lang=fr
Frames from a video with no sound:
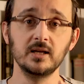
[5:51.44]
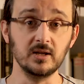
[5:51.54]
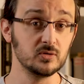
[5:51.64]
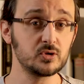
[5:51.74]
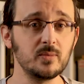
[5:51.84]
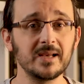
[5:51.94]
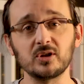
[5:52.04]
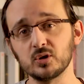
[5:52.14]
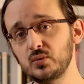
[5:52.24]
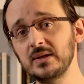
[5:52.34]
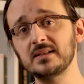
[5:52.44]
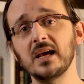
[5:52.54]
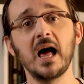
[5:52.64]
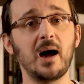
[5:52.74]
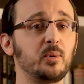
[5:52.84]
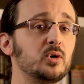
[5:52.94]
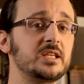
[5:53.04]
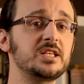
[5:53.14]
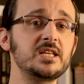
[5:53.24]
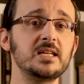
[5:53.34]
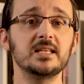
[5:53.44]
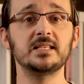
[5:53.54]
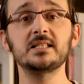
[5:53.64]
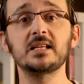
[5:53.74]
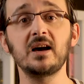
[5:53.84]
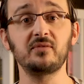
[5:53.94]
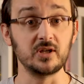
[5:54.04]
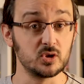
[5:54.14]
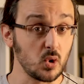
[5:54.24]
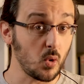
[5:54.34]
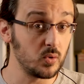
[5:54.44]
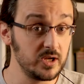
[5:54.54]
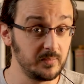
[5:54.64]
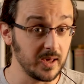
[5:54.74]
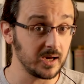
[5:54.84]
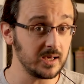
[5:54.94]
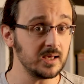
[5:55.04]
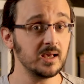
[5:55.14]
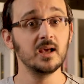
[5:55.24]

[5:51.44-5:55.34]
Ils vont se mettre ensuite à protéger les esclaves qu'ils auront libérés,